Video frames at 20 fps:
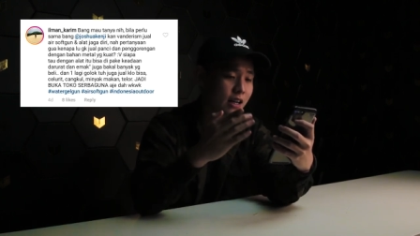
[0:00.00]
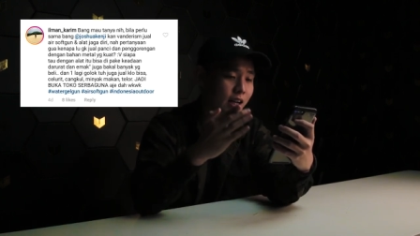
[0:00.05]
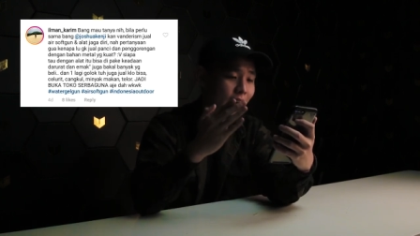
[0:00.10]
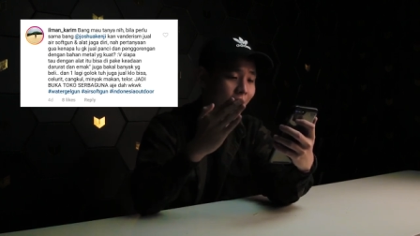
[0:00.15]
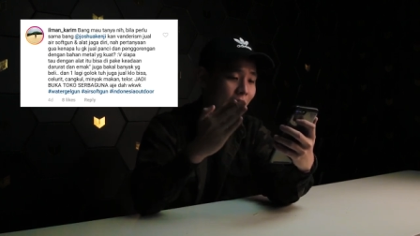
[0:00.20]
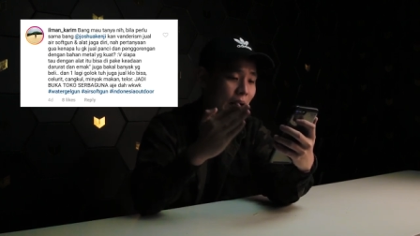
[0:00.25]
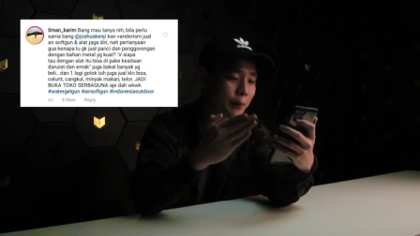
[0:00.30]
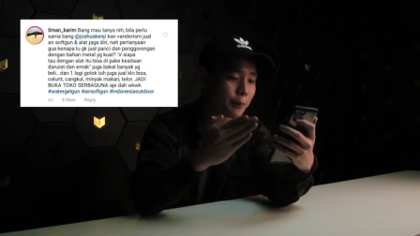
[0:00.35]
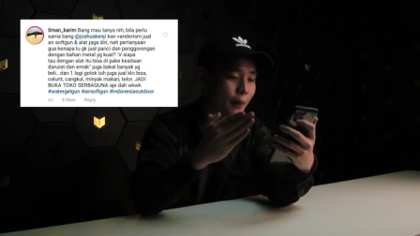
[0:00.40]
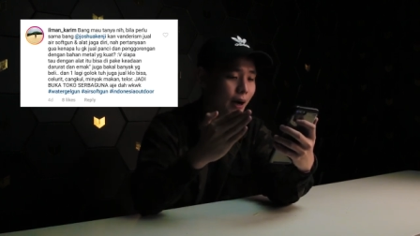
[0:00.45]

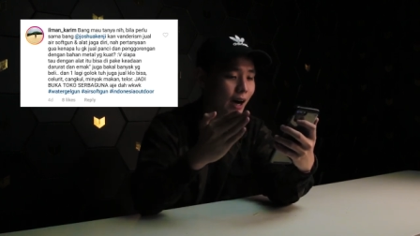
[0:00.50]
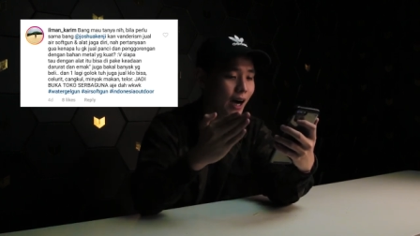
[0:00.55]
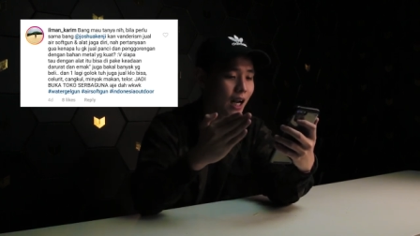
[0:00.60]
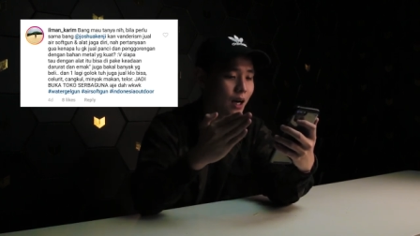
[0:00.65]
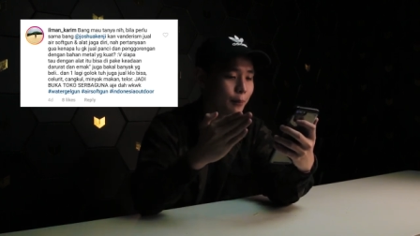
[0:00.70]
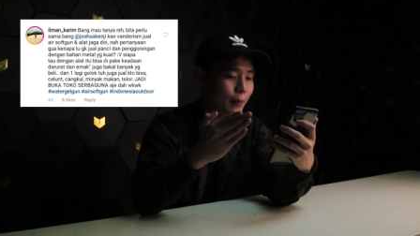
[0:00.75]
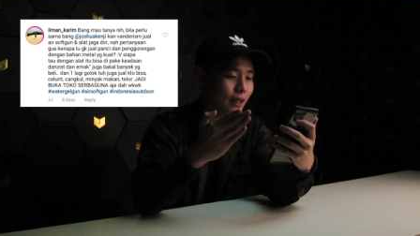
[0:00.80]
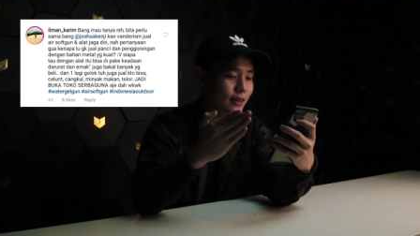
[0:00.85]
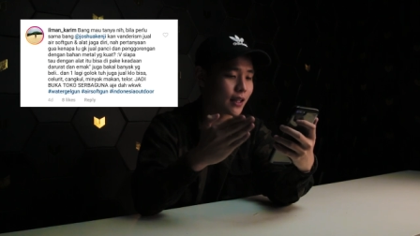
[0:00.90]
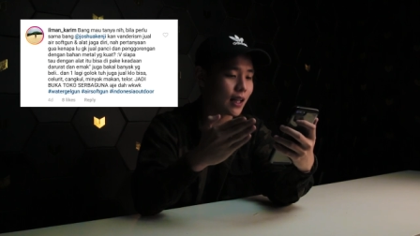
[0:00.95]
dengan
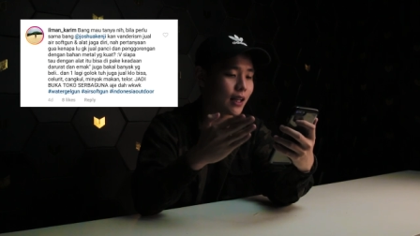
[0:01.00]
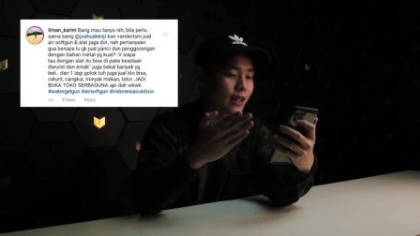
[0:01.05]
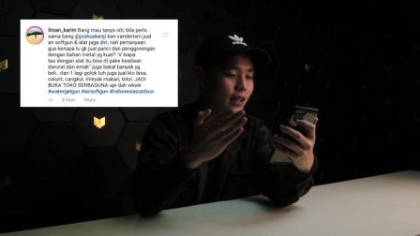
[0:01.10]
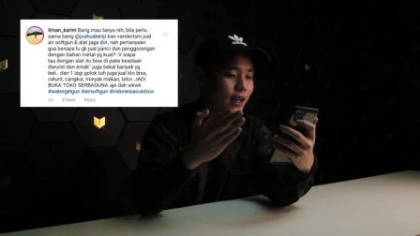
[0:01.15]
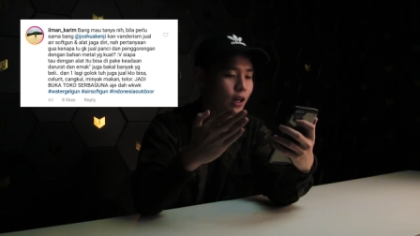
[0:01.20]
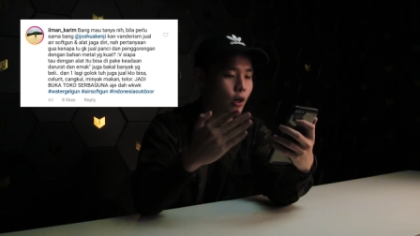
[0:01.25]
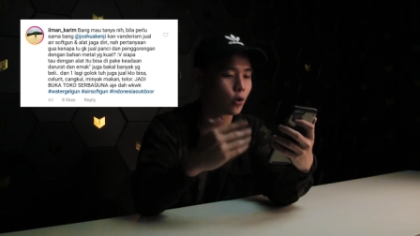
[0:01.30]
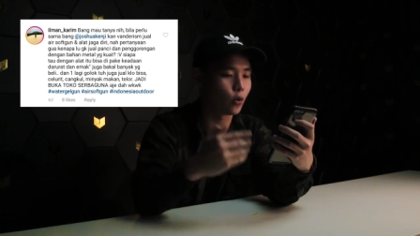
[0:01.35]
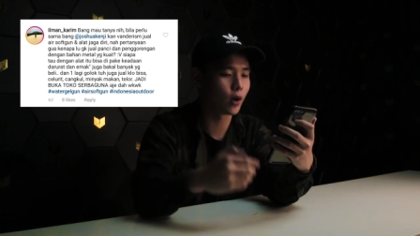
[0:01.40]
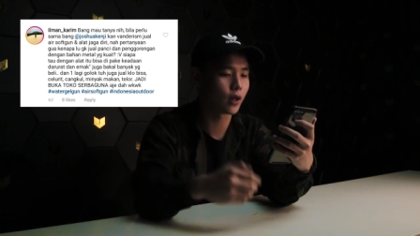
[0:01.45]
bahan metal
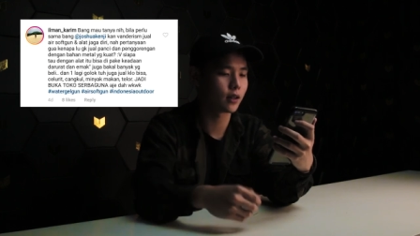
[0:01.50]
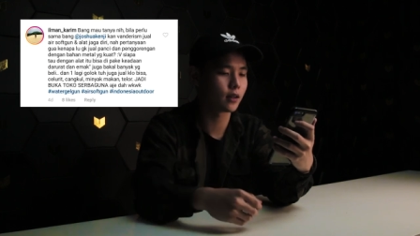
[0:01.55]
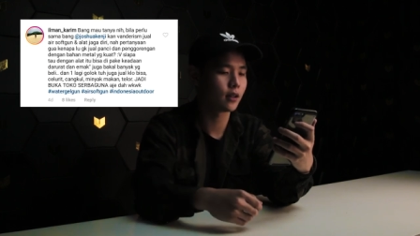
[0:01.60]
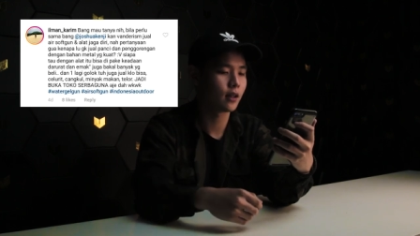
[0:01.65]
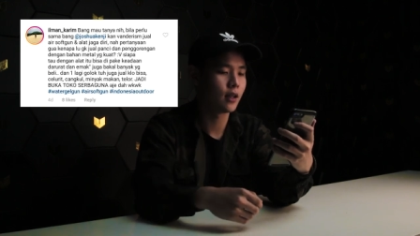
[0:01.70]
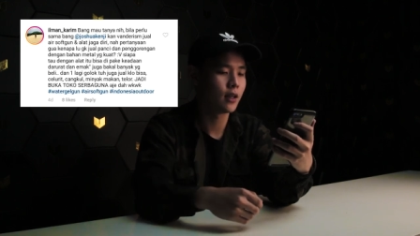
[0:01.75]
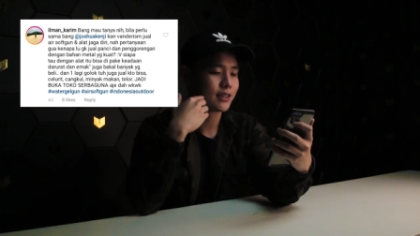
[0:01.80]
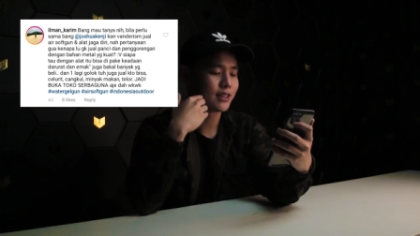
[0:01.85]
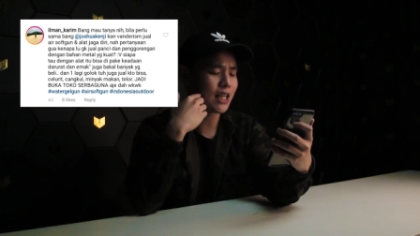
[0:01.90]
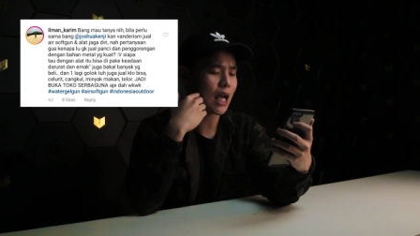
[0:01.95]
yang
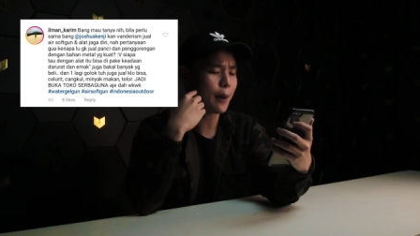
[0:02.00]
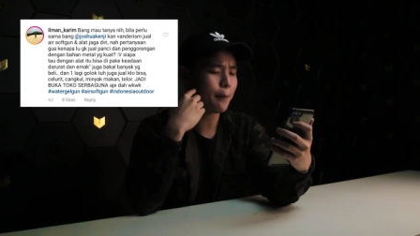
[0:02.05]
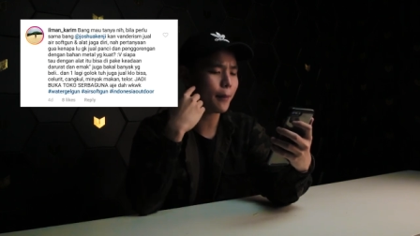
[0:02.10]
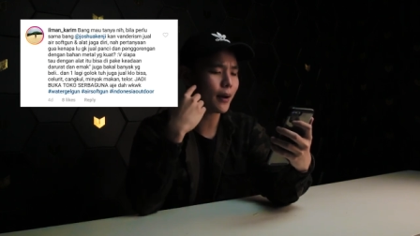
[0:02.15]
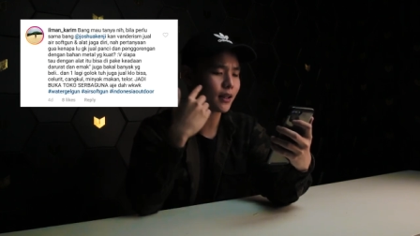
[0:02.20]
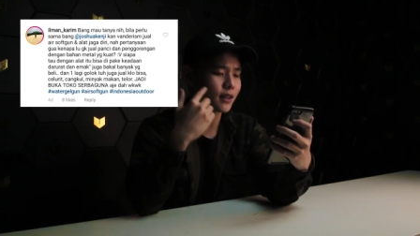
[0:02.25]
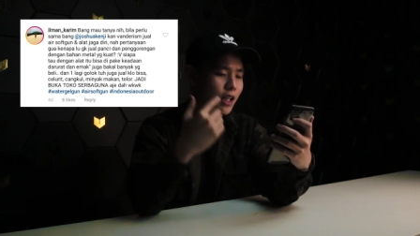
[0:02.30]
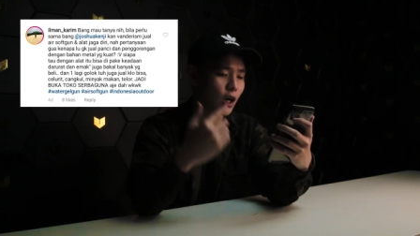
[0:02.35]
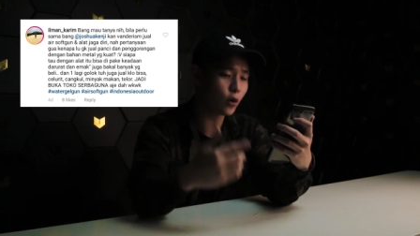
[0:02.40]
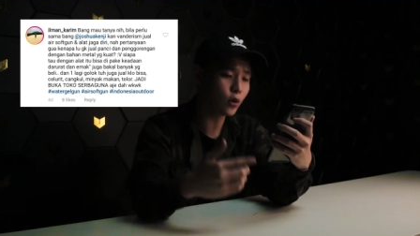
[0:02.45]
kuat?
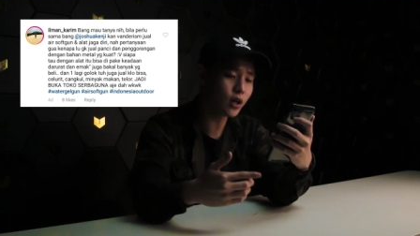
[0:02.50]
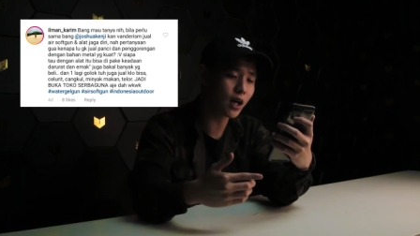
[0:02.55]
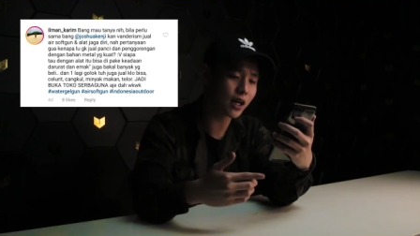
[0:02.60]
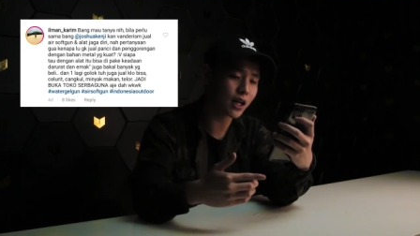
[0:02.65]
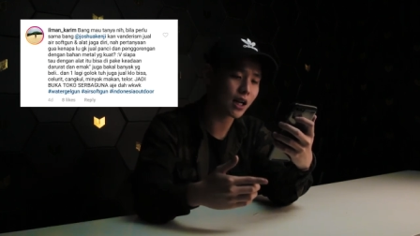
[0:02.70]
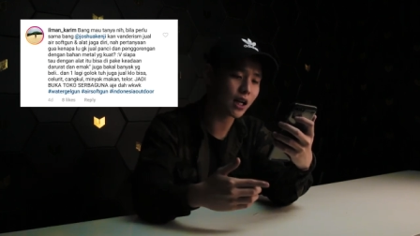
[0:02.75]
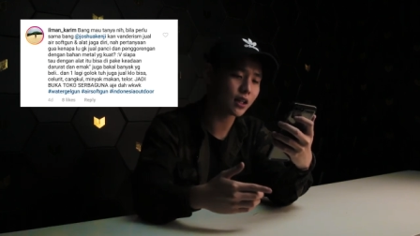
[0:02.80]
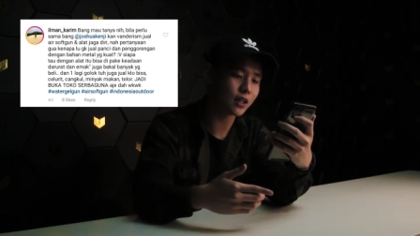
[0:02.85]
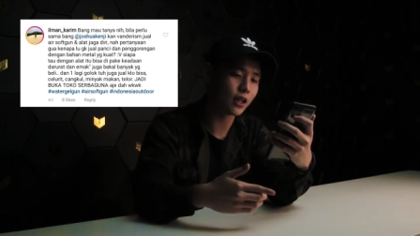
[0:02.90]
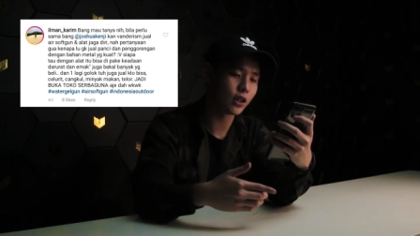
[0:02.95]
Siapa tahu
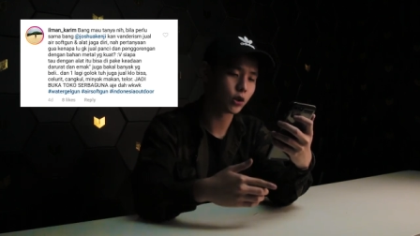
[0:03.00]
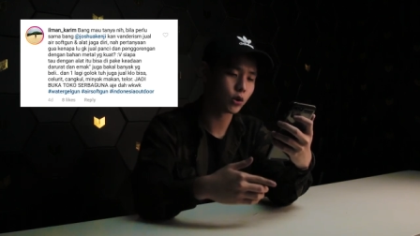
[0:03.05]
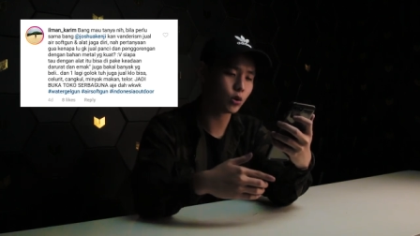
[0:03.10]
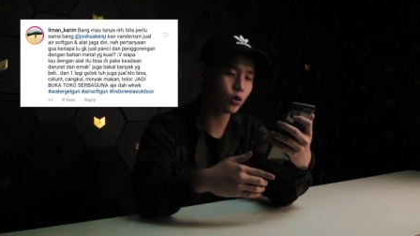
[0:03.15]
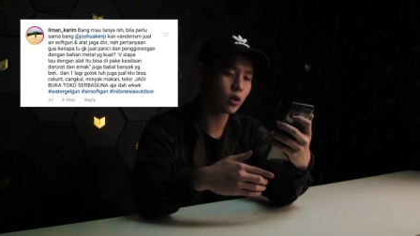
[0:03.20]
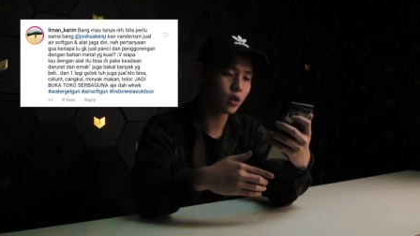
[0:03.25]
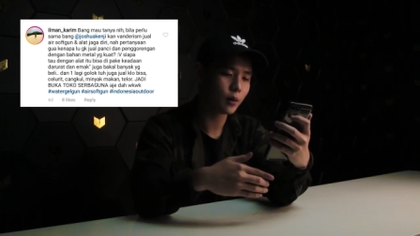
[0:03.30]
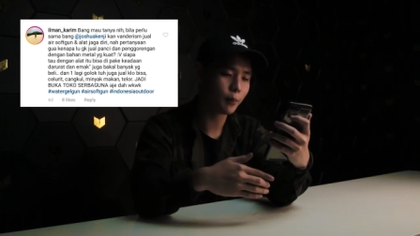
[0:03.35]
dengan alat itu